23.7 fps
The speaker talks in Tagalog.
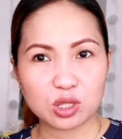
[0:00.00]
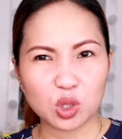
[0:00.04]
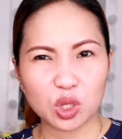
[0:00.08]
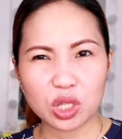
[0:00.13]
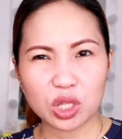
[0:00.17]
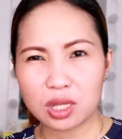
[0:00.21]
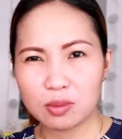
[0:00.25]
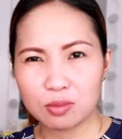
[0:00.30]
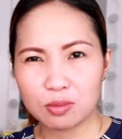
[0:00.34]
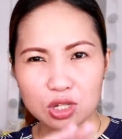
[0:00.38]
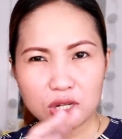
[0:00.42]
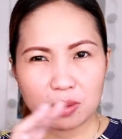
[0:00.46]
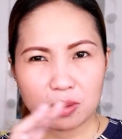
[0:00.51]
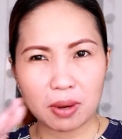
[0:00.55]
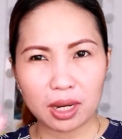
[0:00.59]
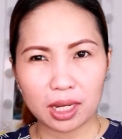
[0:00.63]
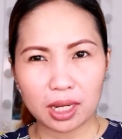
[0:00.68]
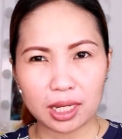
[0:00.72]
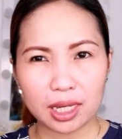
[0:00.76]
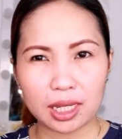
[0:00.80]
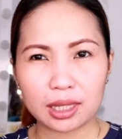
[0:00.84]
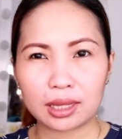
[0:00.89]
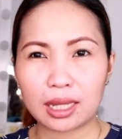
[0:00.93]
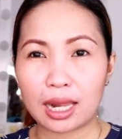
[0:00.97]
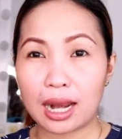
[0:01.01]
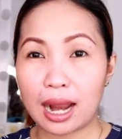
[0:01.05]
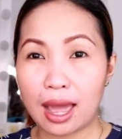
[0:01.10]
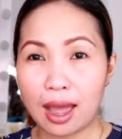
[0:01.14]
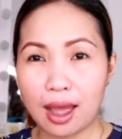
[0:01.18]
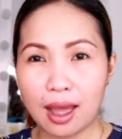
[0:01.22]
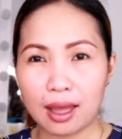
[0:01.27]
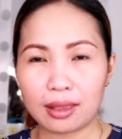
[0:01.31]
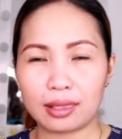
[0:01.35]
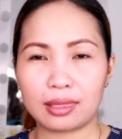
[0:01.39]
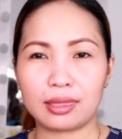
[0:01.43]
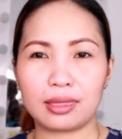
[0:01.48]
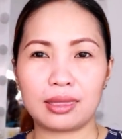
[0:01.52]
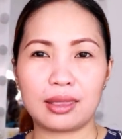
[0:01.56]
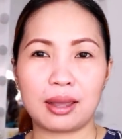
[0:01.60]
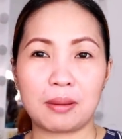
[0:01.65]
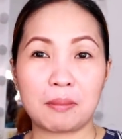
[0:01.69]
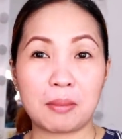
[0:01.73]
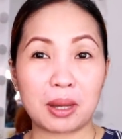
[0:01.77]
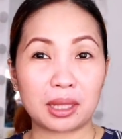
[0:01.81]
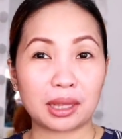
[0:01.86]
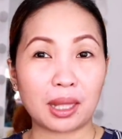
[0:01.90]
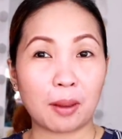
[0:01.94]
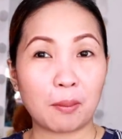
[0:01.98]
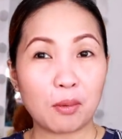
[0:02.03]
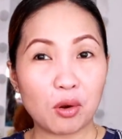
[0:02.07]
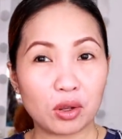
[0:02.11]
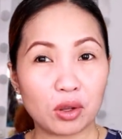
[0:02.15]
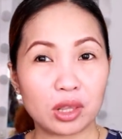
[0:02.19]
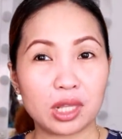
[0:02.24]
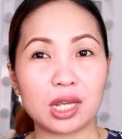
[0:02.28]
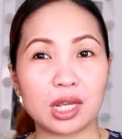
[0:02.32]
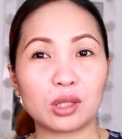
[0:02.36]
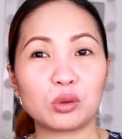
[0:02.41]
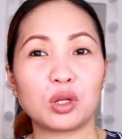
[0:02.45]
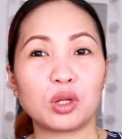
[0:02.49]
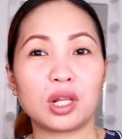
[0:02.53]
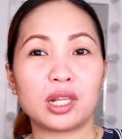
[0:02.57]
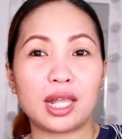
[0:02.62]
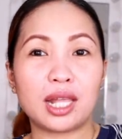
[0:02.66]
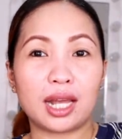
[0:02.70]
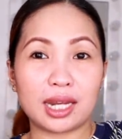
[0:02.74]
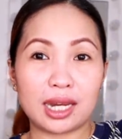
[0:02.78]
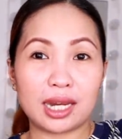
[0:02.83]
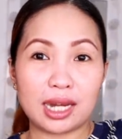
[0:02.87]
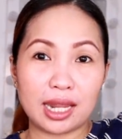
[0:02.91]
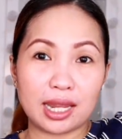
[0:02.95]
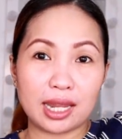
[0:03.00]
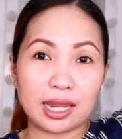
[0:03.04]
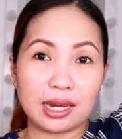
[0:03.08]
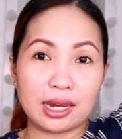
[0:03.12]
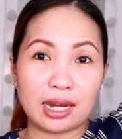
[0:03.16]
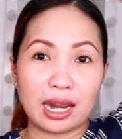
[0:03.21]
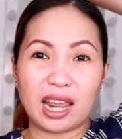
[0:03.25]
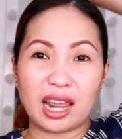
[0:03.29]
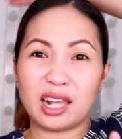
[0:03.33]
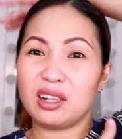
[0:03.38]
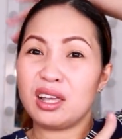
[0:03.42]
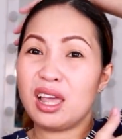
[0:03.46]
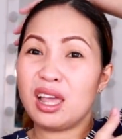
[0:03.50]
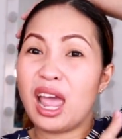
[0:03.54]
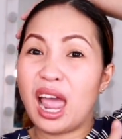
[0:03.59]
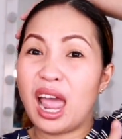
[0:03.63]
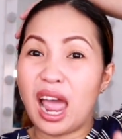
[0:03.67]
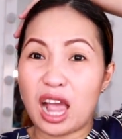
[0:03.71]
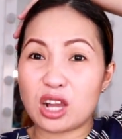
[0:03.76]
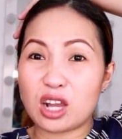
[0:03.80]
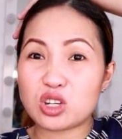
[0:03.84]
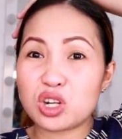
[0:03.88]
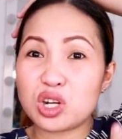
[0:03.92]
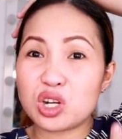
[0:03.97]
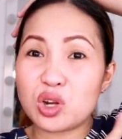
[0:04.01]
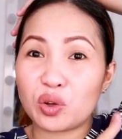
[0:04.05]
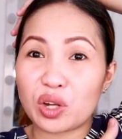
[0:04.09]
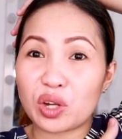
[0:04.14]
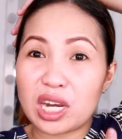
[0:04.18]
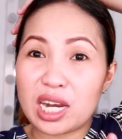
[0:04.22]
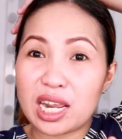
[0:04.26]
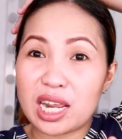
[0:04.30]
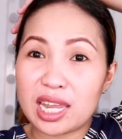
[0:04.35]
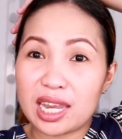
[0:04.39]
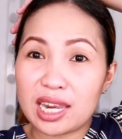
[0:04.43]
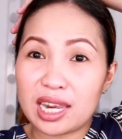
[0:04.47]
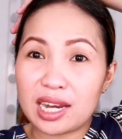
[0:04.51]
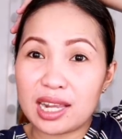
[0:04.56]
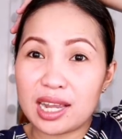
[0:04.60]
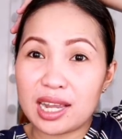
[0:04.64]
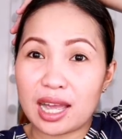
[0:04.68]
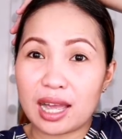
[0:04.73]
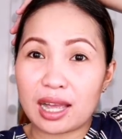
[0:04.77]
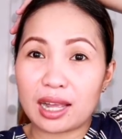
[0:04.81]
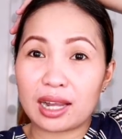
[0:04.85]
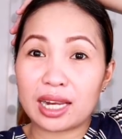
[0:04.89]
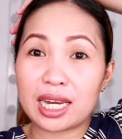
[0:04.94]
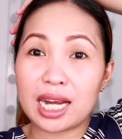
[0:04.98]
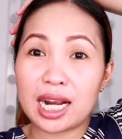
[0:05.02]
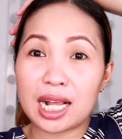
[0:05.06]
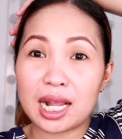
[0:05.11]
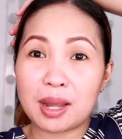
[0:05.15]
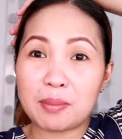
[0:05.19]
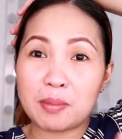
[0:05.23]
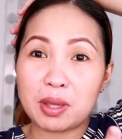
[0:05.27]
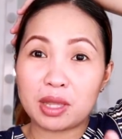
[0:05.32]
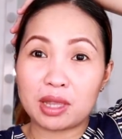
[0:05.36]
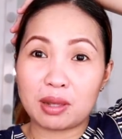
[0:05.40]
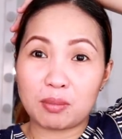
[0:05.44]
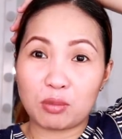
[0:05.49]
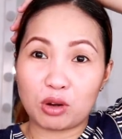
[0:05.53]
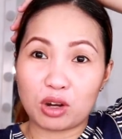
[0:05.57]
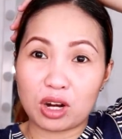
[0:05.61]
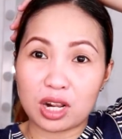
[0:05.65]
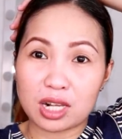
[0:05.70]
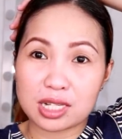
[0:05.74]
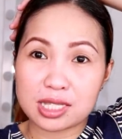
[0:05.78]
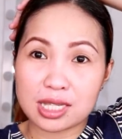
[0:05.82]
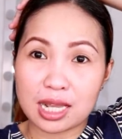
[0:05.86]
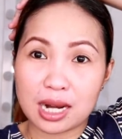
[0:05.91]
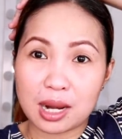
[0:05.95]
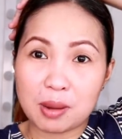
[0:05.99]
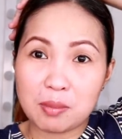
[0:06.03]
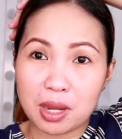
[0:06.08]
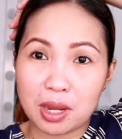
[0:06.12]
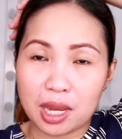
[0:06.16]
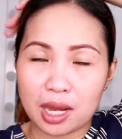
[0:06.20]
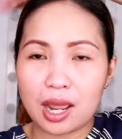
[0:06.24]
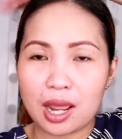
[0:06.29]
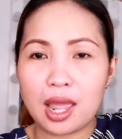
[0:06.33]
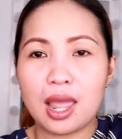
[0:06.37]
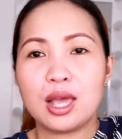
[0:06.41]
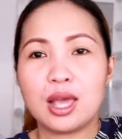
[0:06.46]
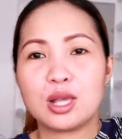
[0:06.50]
So, hindi mo siya makikita lahat ng mata mo. Hindi katulad ng kilikili. Eh, actually, yung kilikili nga, ginagamitan mo ng salamin.